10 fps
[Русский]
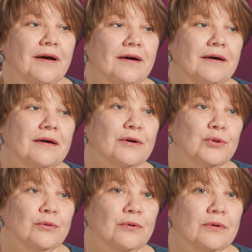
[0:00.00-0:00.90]
А
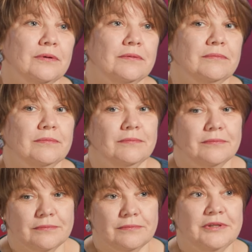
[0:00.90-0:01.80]
кто
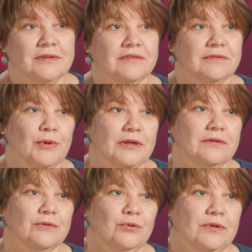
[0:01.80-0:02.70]
не на
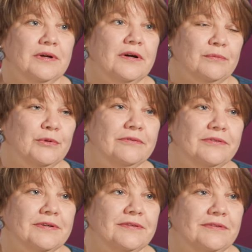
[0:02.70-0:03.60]
смене, тот и накормил
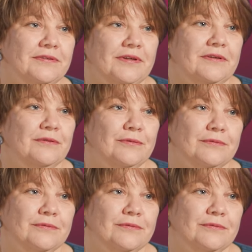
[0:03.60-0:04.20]
всех детей. То